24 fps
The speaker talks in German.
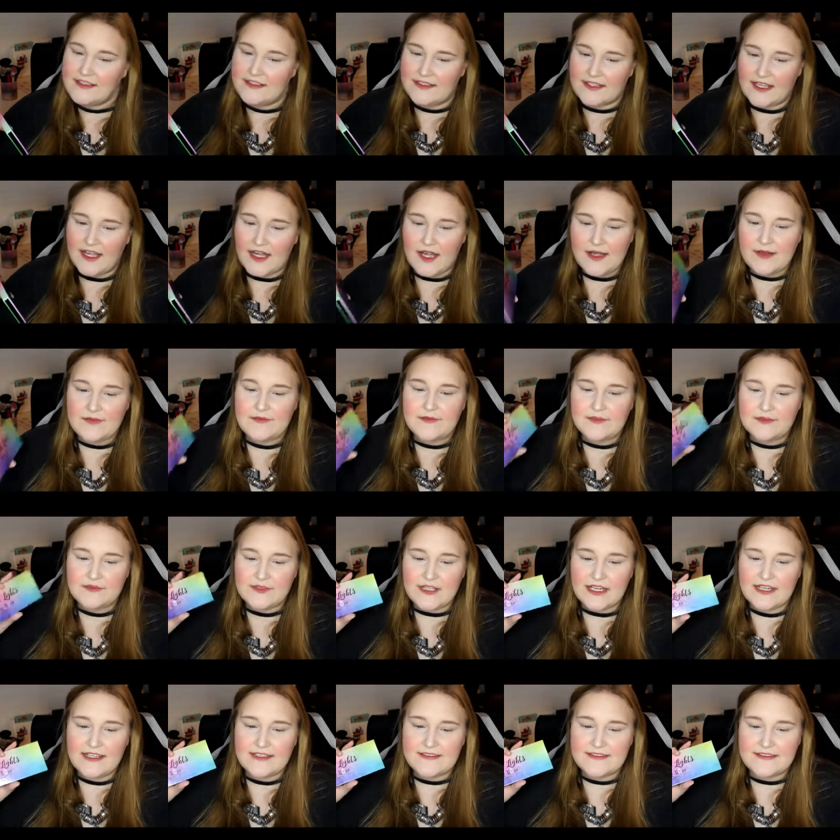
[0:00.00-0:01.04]
ja,
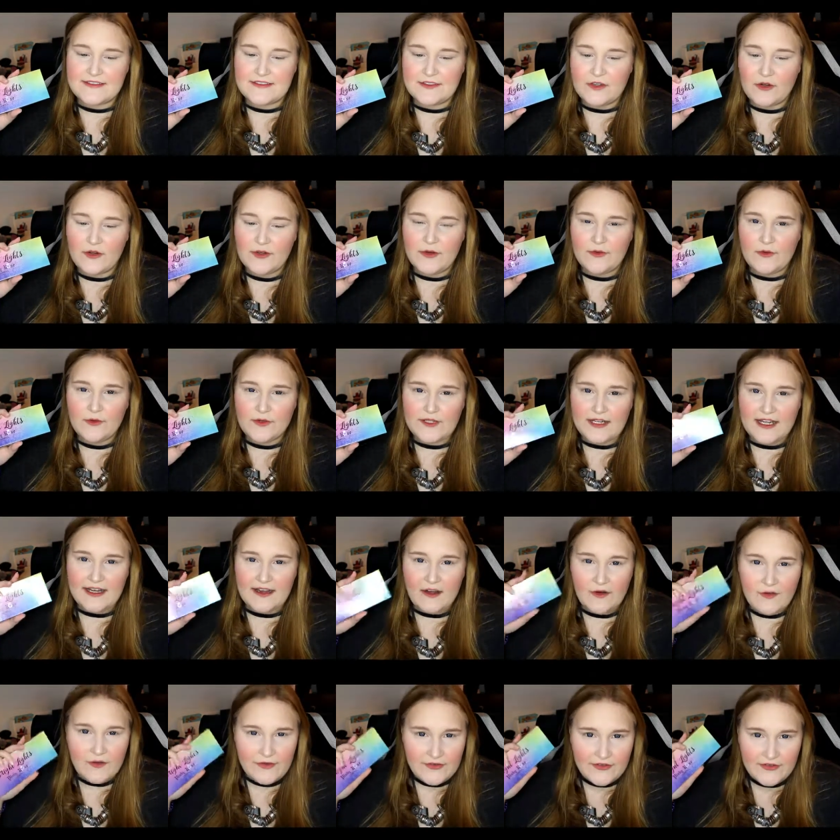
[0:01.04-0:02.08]
35 Euro
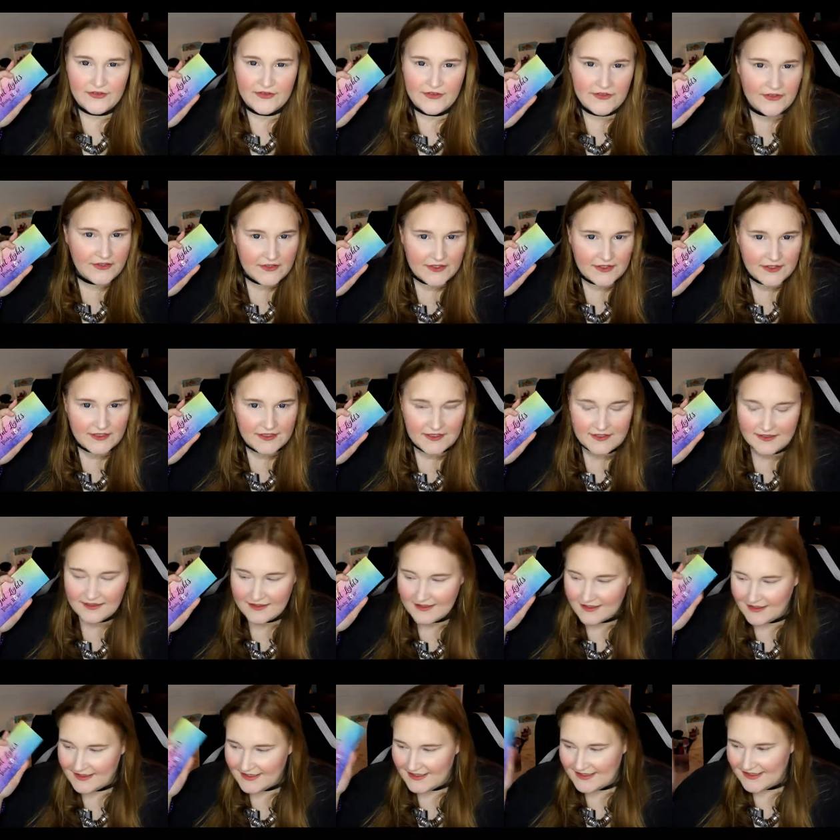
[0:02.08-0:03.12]
drauf.
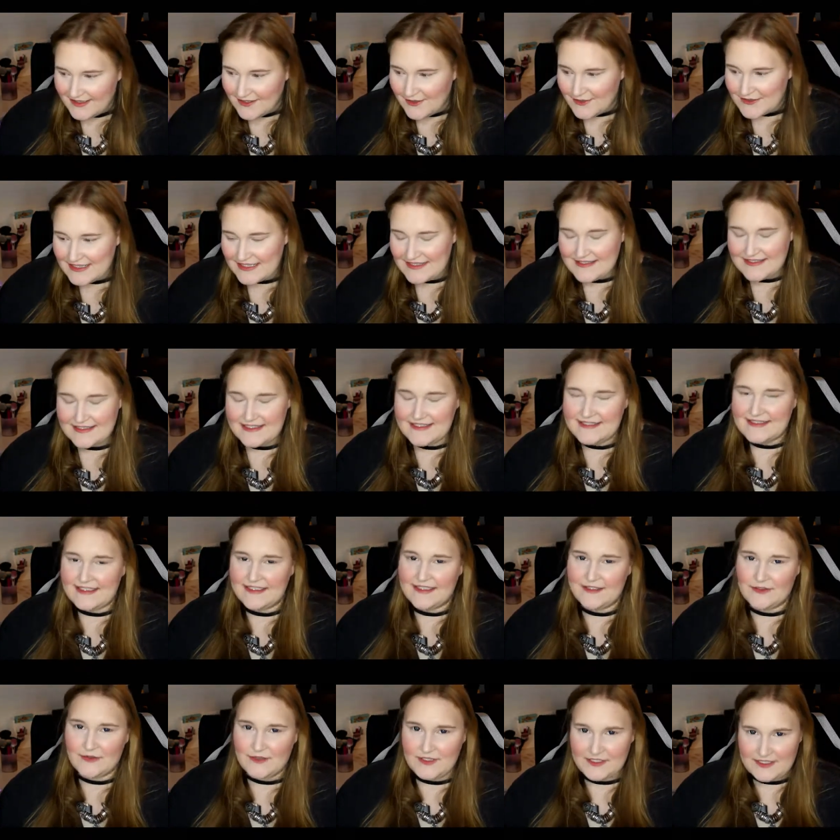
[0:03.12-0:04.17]
Und dann sind die Sachen
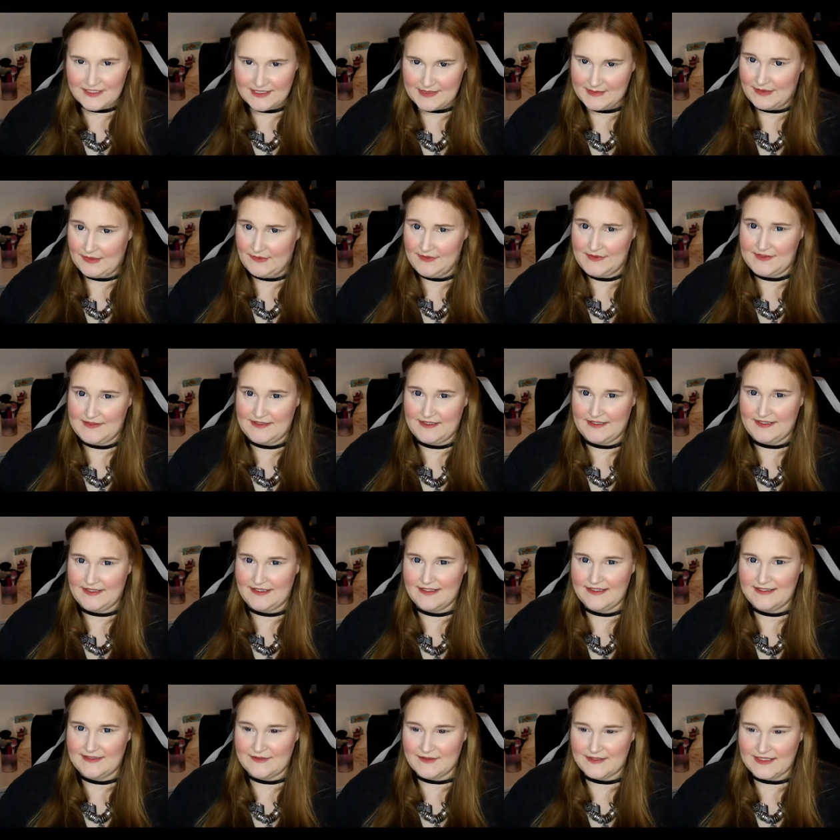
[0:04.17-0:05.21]
natürlich nicht mehr günstig.
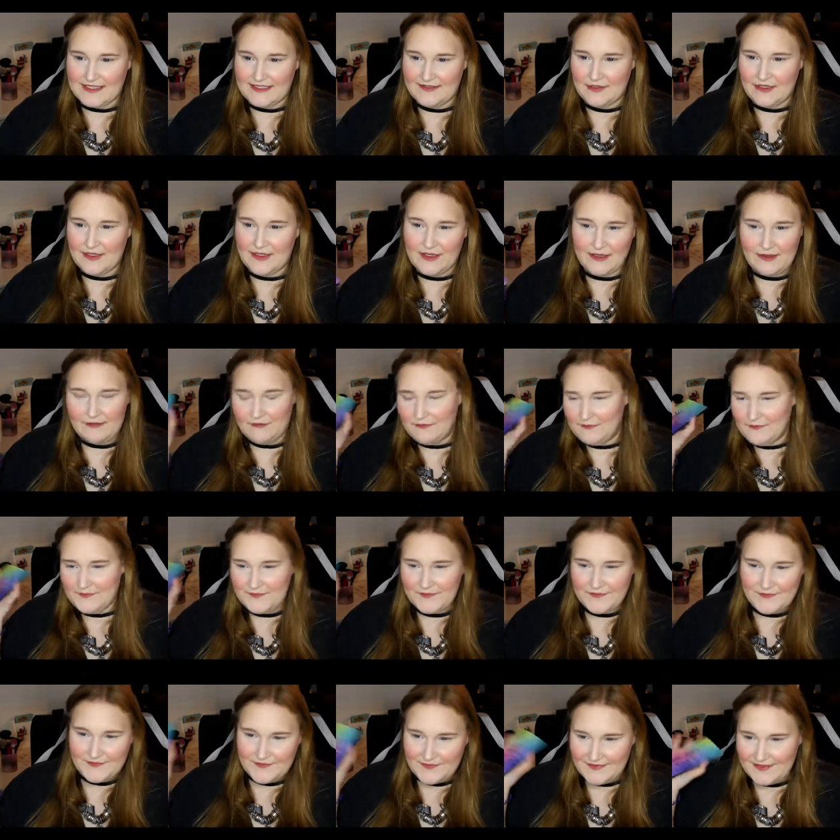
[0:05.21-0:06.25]
Also da, oder
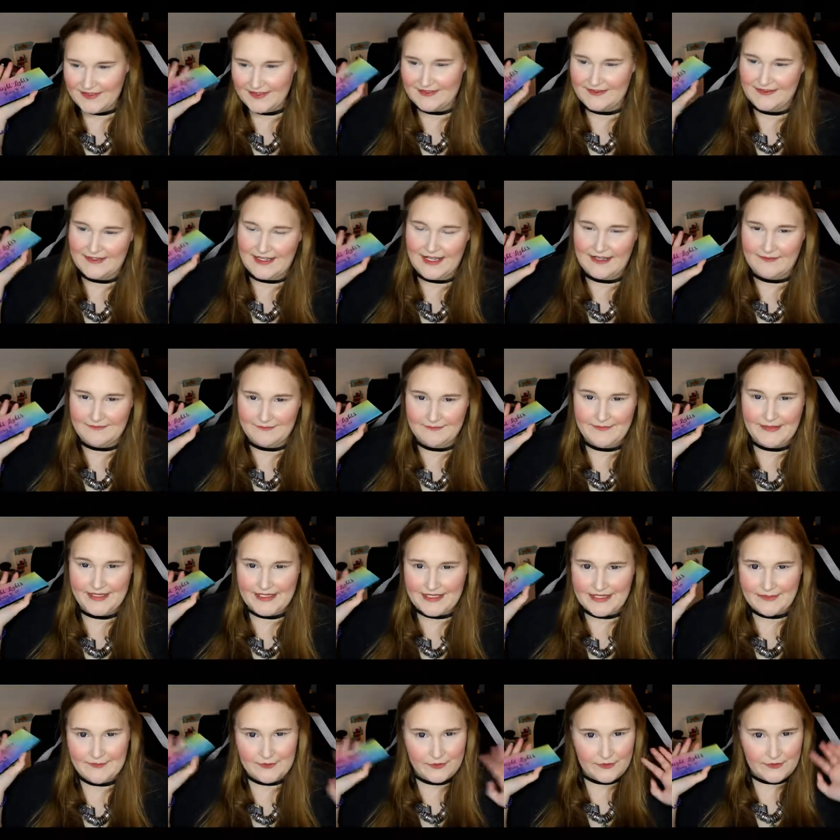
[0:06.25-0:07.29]
ist ja
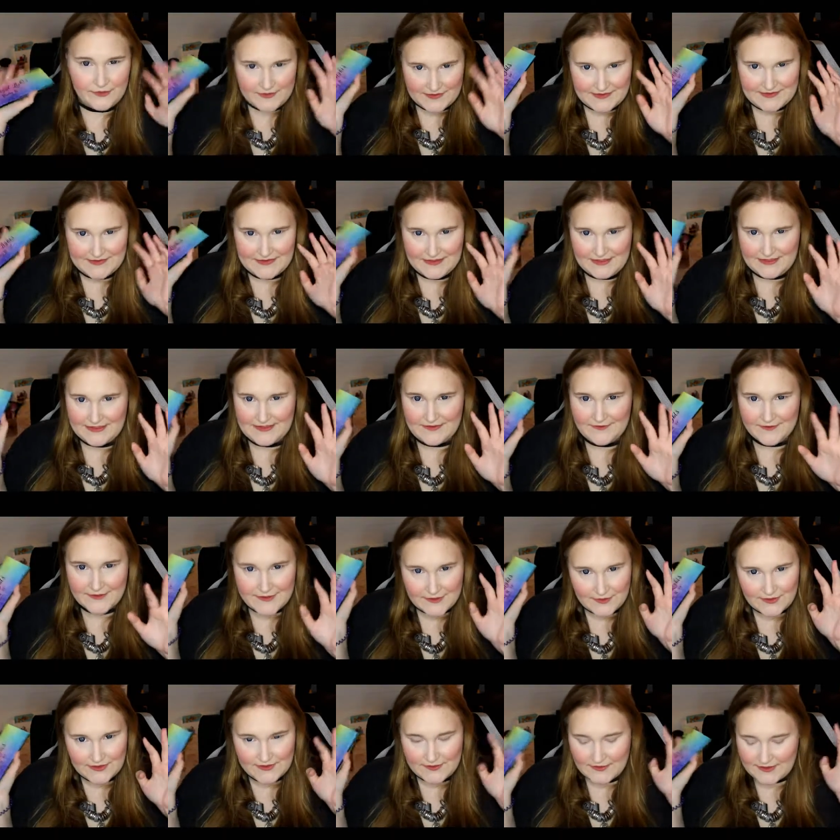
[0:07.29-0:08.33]
Make-up günstig, ist
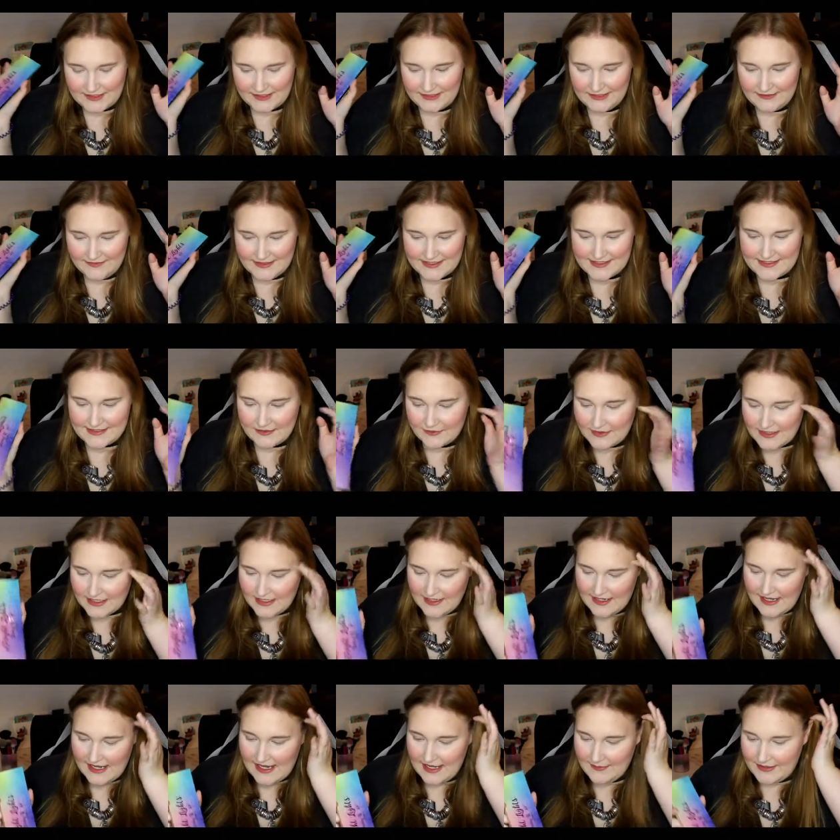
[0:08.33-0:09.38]
sowieso nur so eine Relevation.
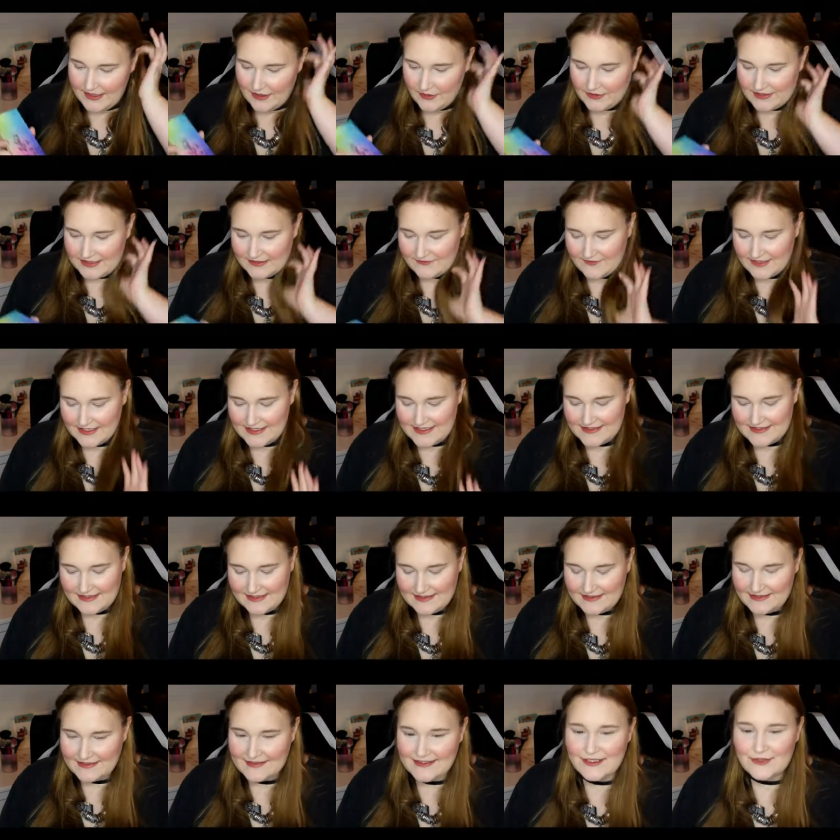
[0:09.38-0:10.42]
Aber auch dann waren die
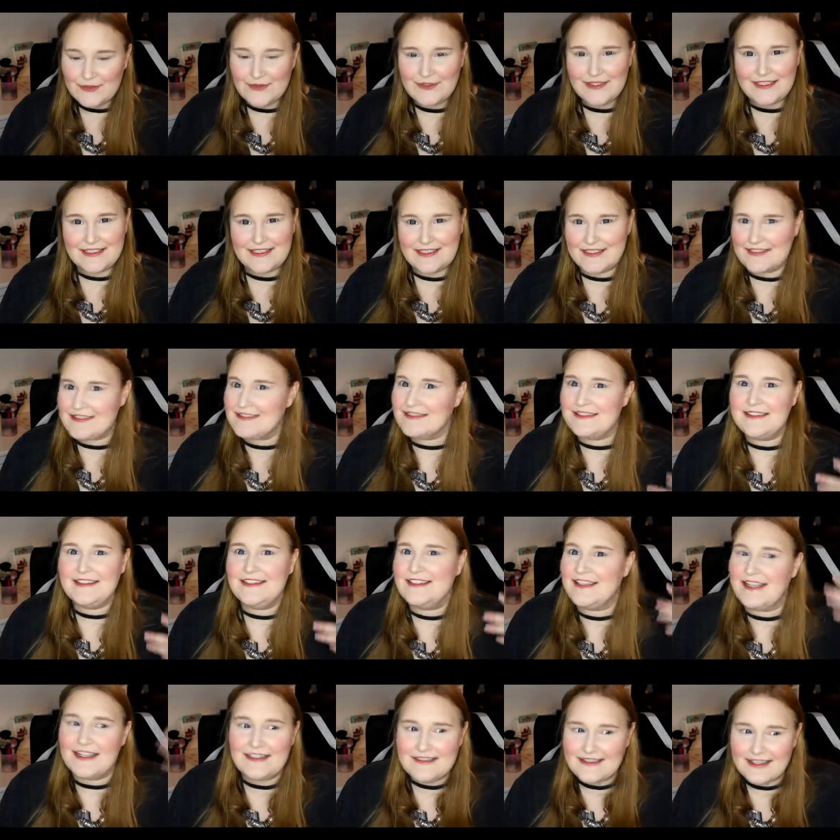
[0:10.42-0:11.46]
Sachen natürlich jetzt sind die
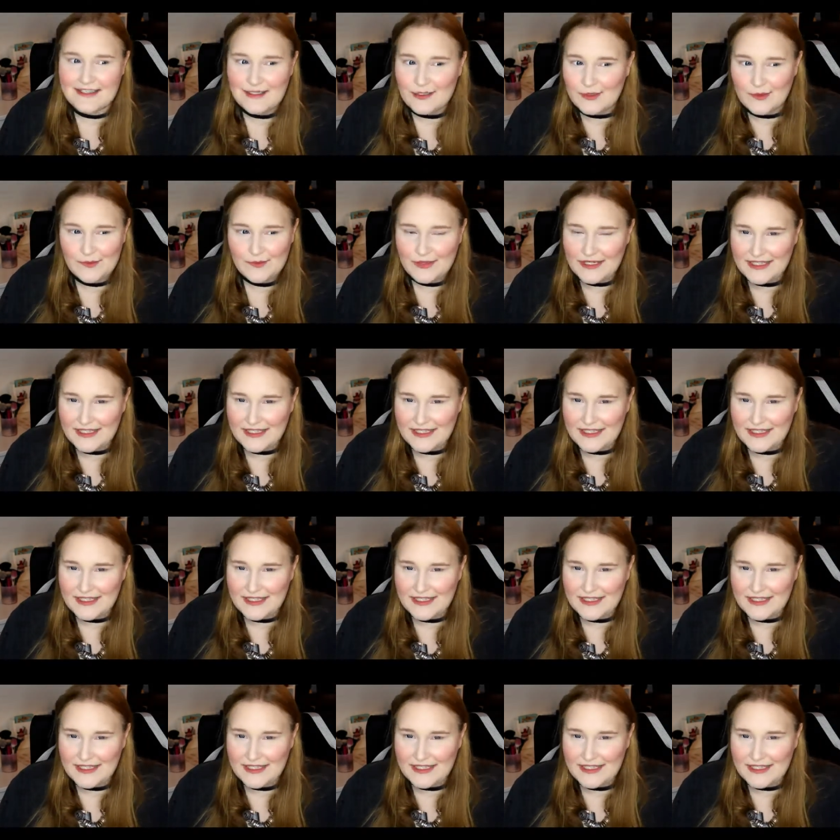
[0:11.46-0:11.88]
in ganz anderem